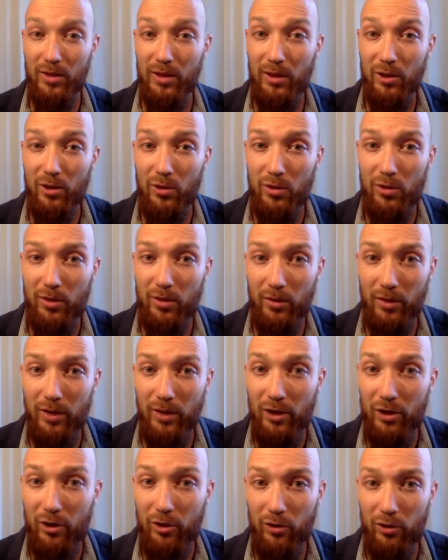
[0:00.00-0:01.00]
quelque chose en
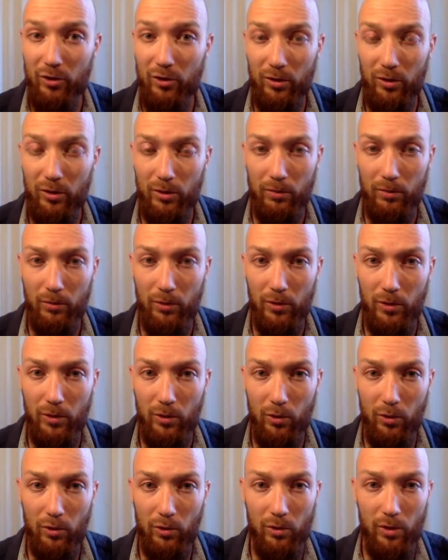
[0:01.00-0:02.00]
échange de, ce
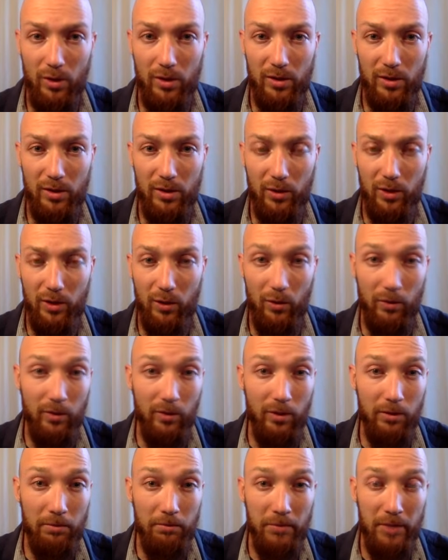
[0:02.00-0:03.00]
qu'on reçoit si on est
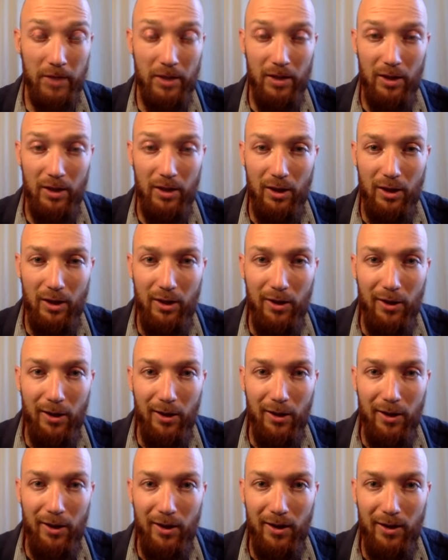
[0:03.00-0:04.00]
content.
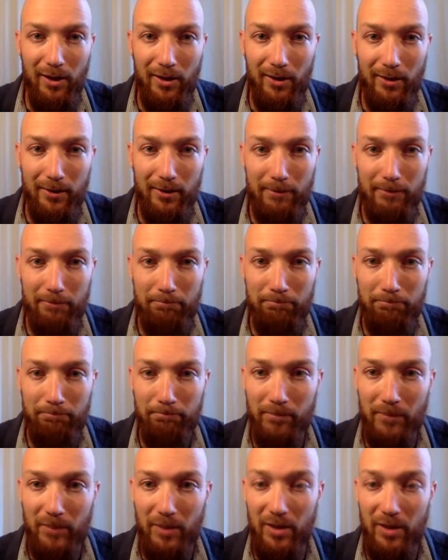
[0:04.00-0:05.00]
Et euh,
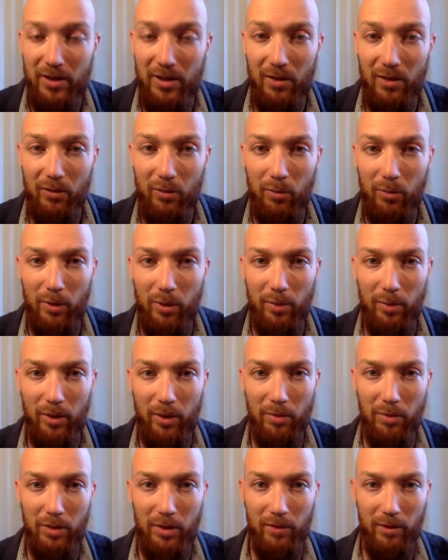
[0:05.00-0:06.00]
si ça ne vous plaît pas,
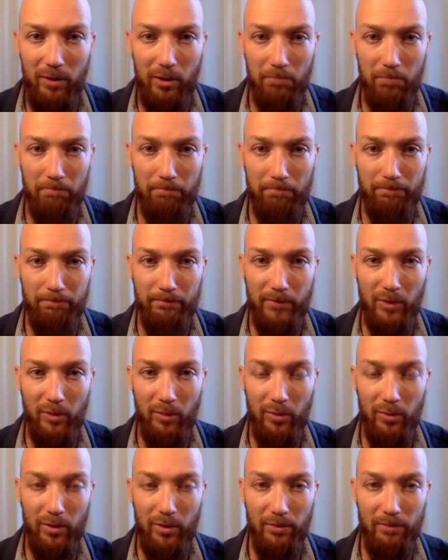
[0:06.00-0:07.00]
ben voilà, tant
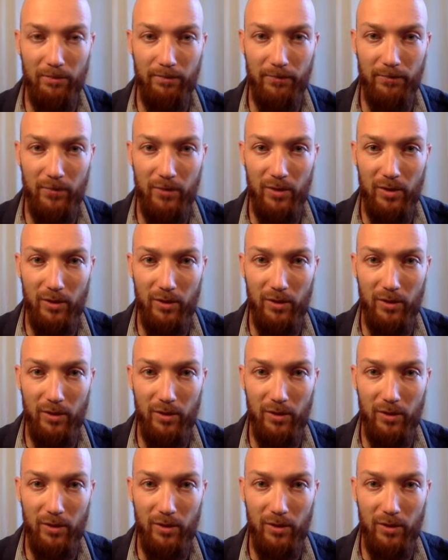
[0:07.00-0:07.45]
pis, vous